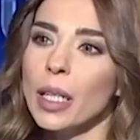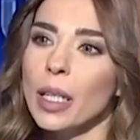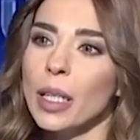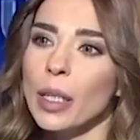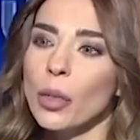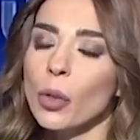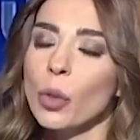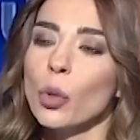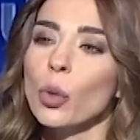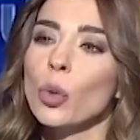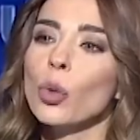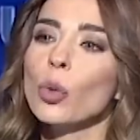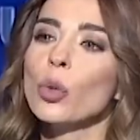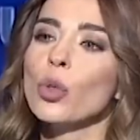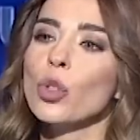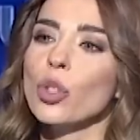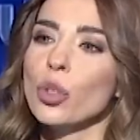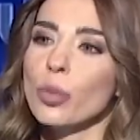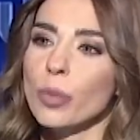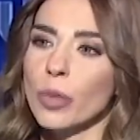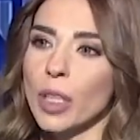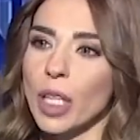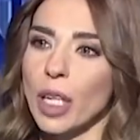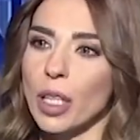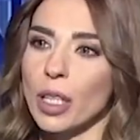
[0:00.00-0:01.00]

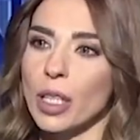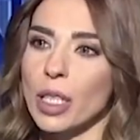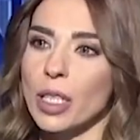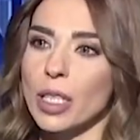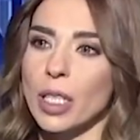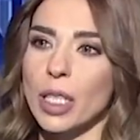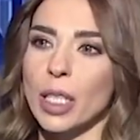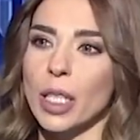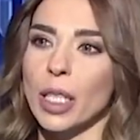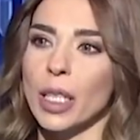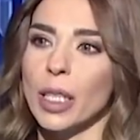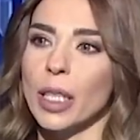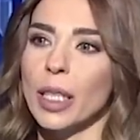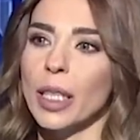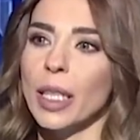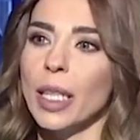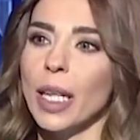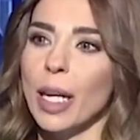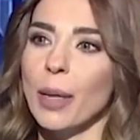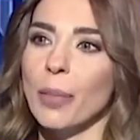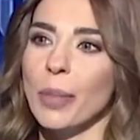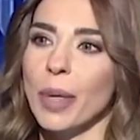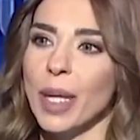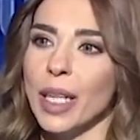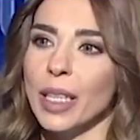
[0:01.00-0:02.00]
الخروج من القصر يعني الكل
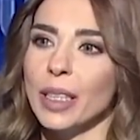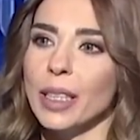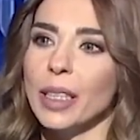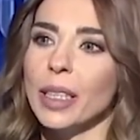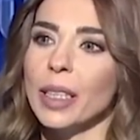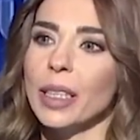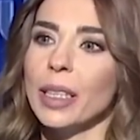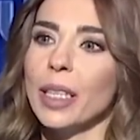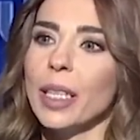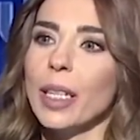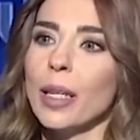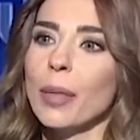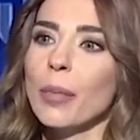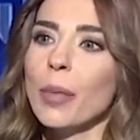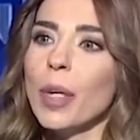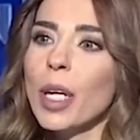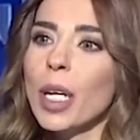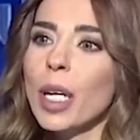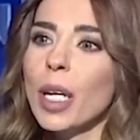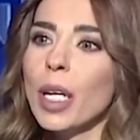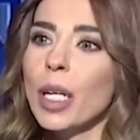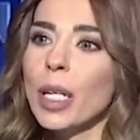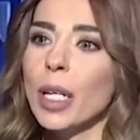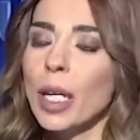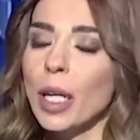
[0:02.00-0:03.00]
عم بيعد ايام
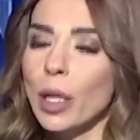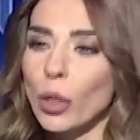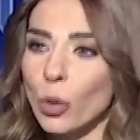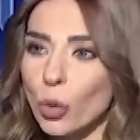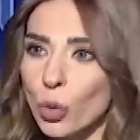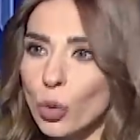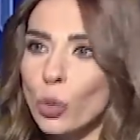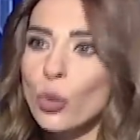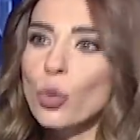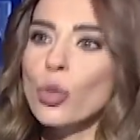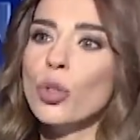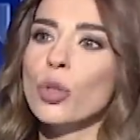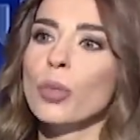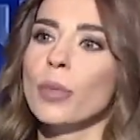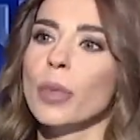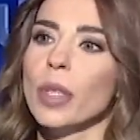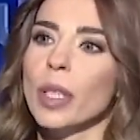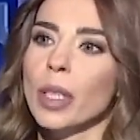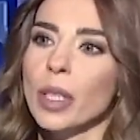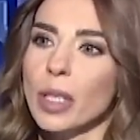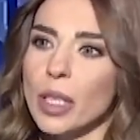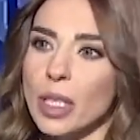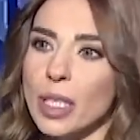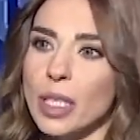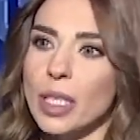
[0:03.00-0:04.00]
للخروج
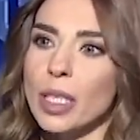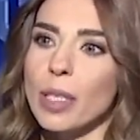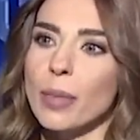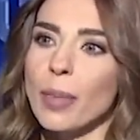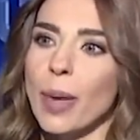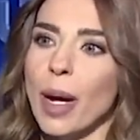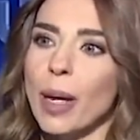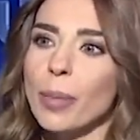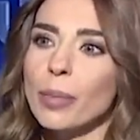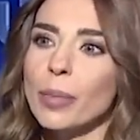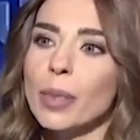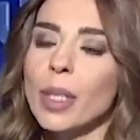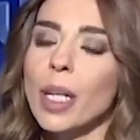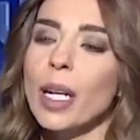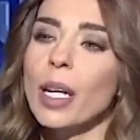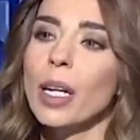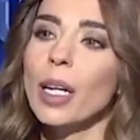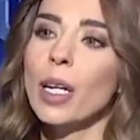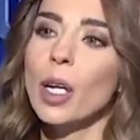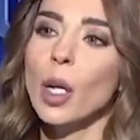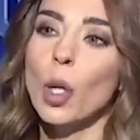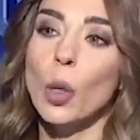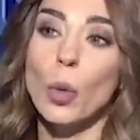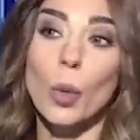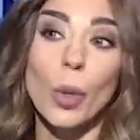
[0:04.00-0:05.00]
من قصر بعبده
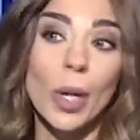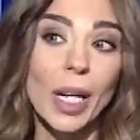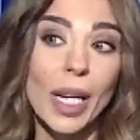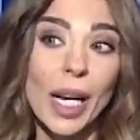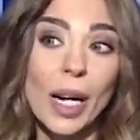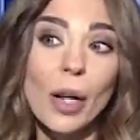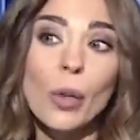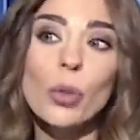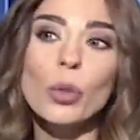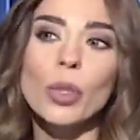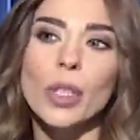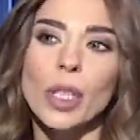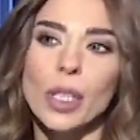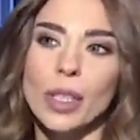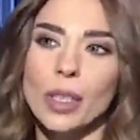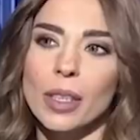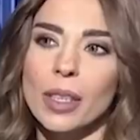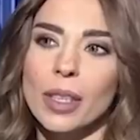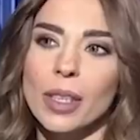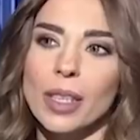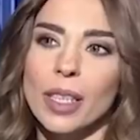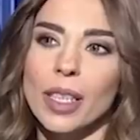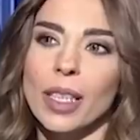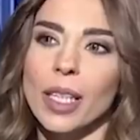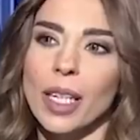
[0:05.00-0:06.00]
والعوده
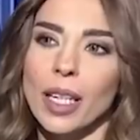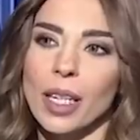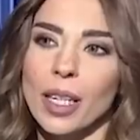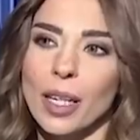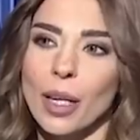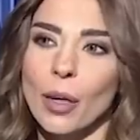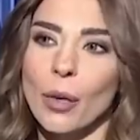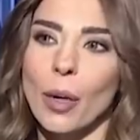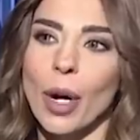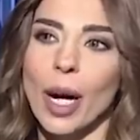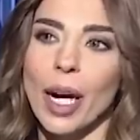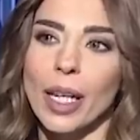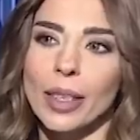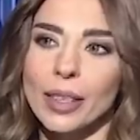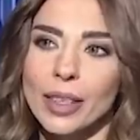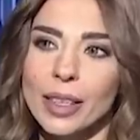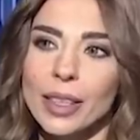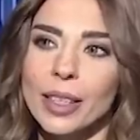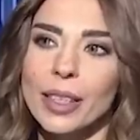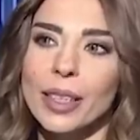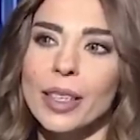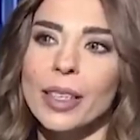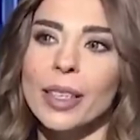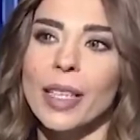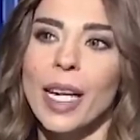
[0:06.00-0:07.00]
الى
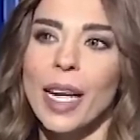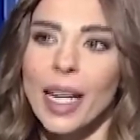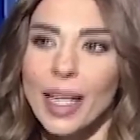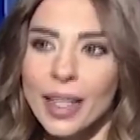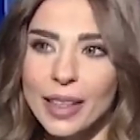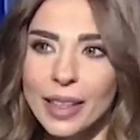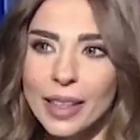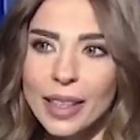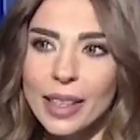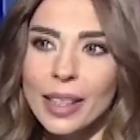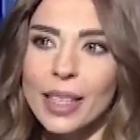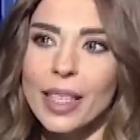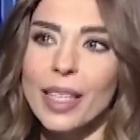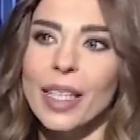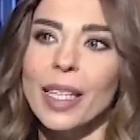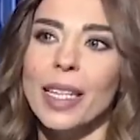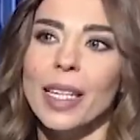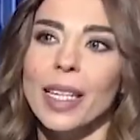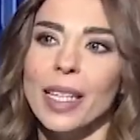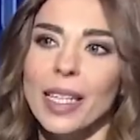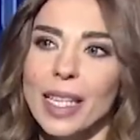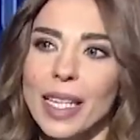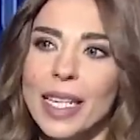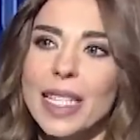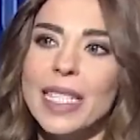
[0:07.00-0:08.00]
قواعده يعني
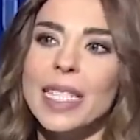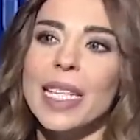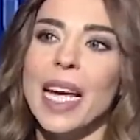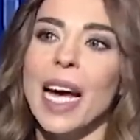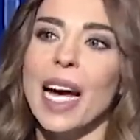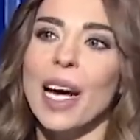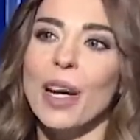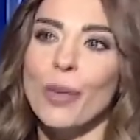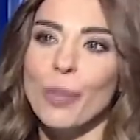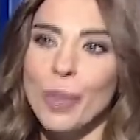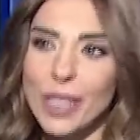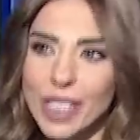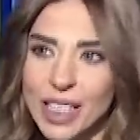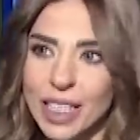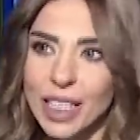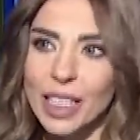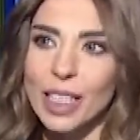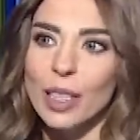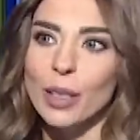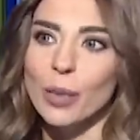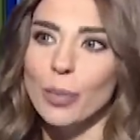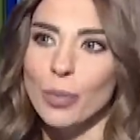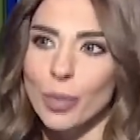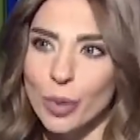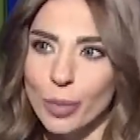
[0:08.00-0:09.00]
الى
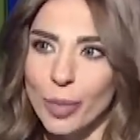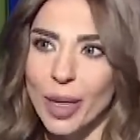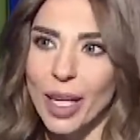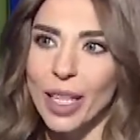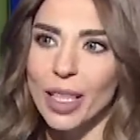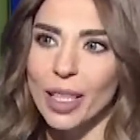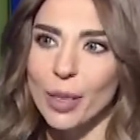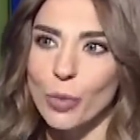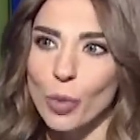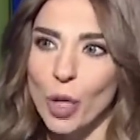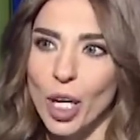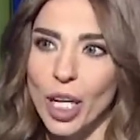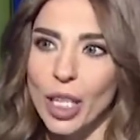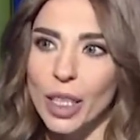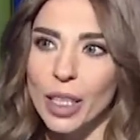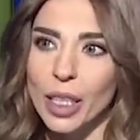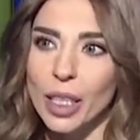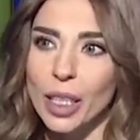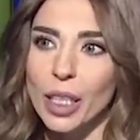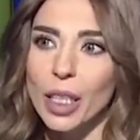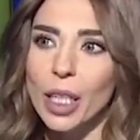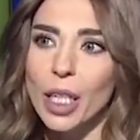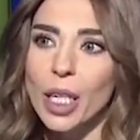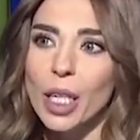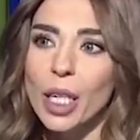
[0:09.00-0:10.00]
زعامته بمعنى
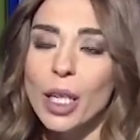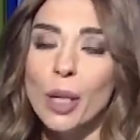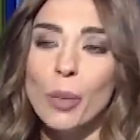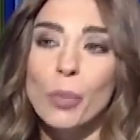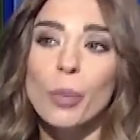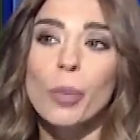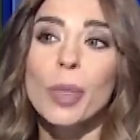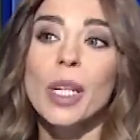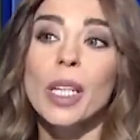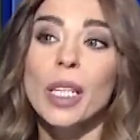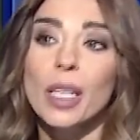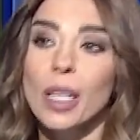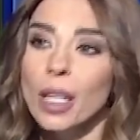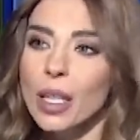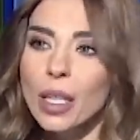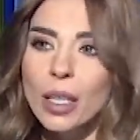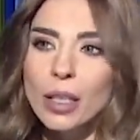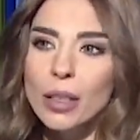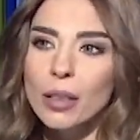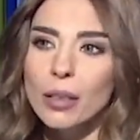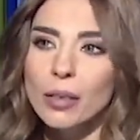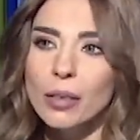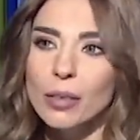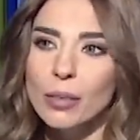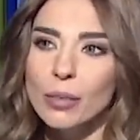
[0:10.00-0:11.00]
معين مين
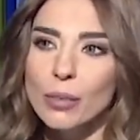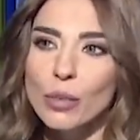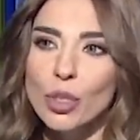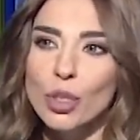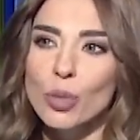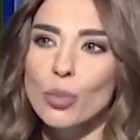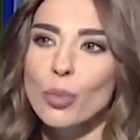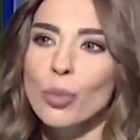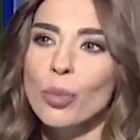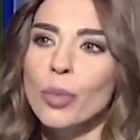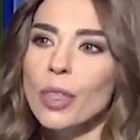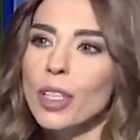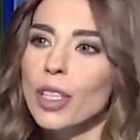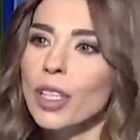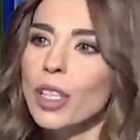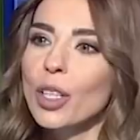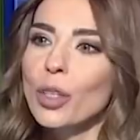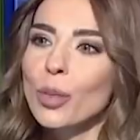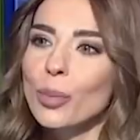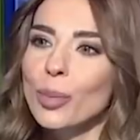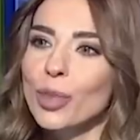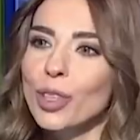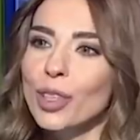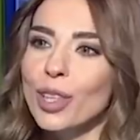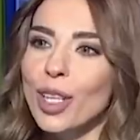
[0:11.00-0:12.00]
قال مش ممكن
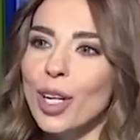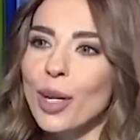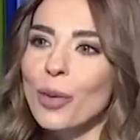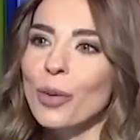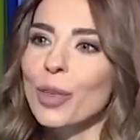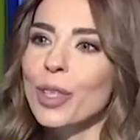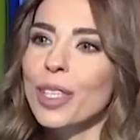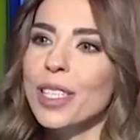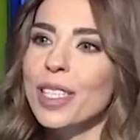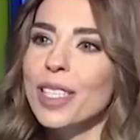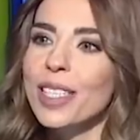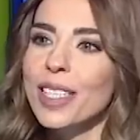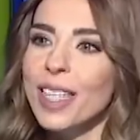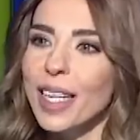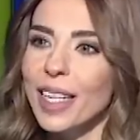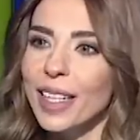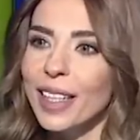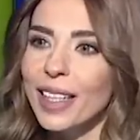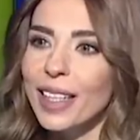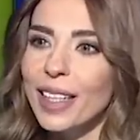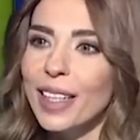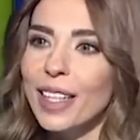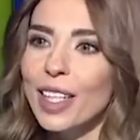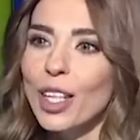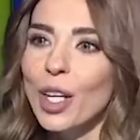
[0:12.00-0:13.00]
يقلب الطاولة
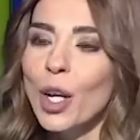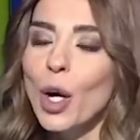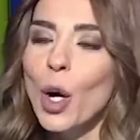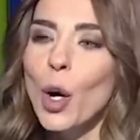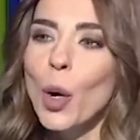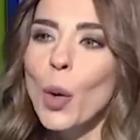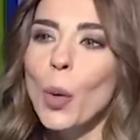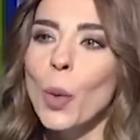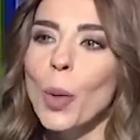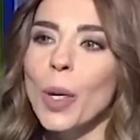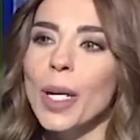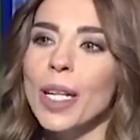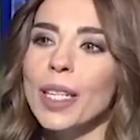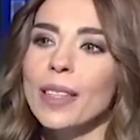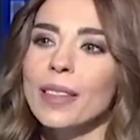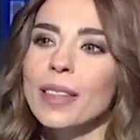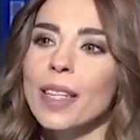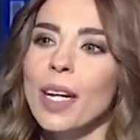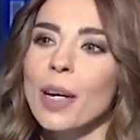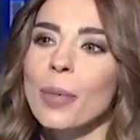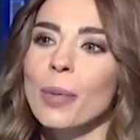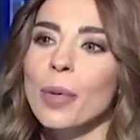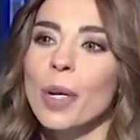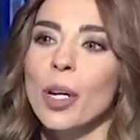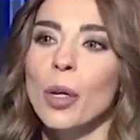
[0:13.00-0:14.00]
يستقيل
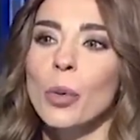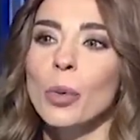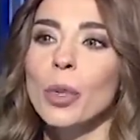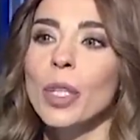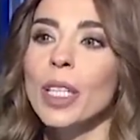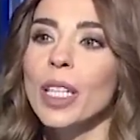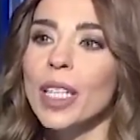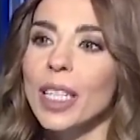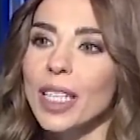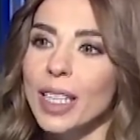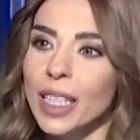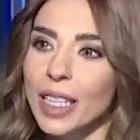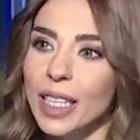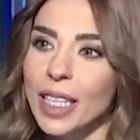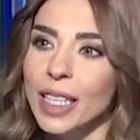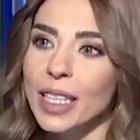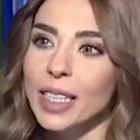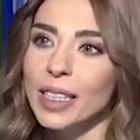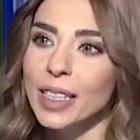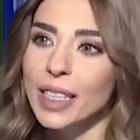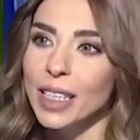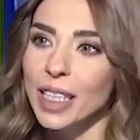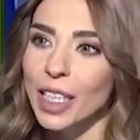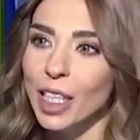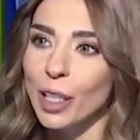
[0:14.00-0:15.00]
ويذهب قويا إلى
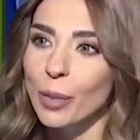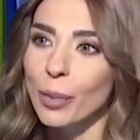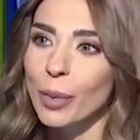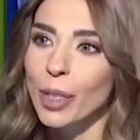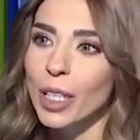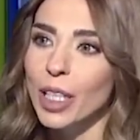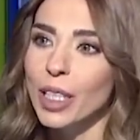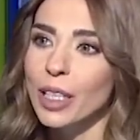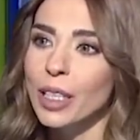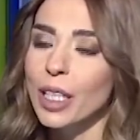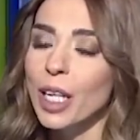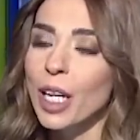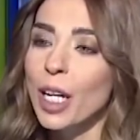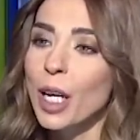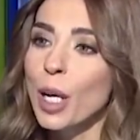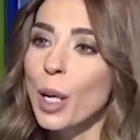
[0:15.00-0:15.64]
انتخابات